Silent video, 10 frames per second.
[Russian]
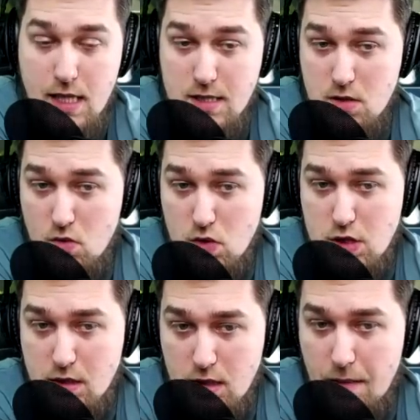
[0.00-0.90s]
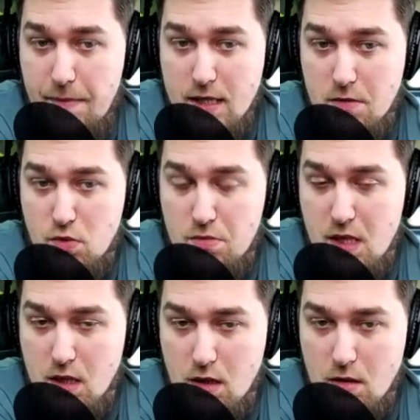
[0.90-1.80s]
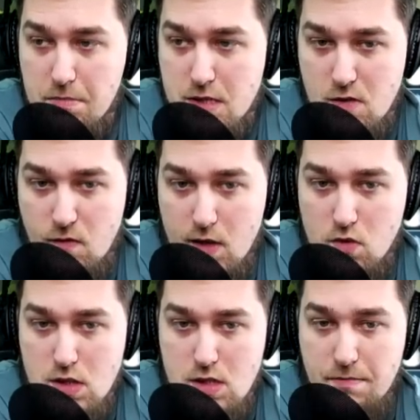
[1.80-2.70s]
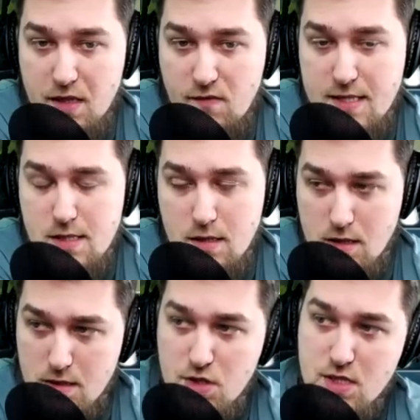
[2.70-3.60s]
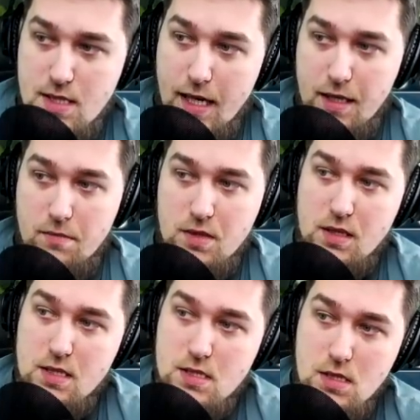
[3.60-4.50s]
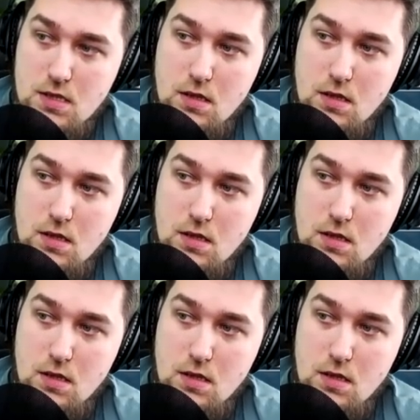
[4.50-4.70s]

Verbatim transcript: слушай, на пятом умении, без эволюции, по 20 тысяч зданиям наносить.